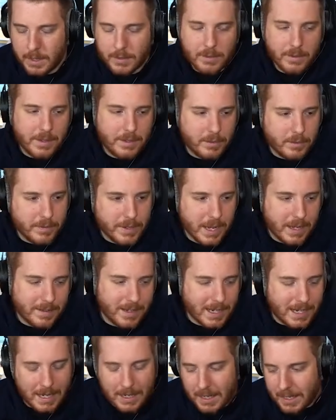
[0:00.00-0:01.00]
Also so wie er es
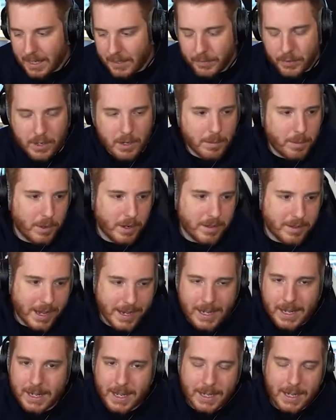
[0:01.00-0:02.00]
erklärt hat, hat er von der
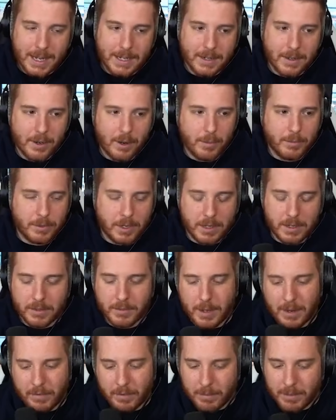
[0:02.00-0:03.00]
Polizei gar kein Geld genommen, sondern hat
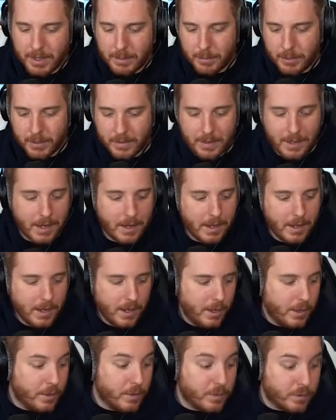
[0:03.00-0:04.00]
das einfach mit der Polizei
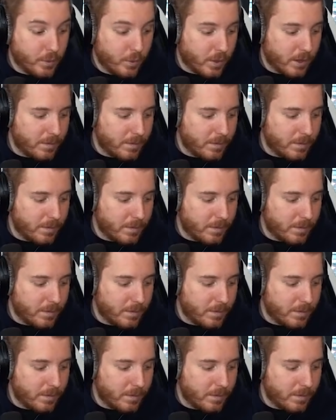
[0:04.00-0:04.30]
so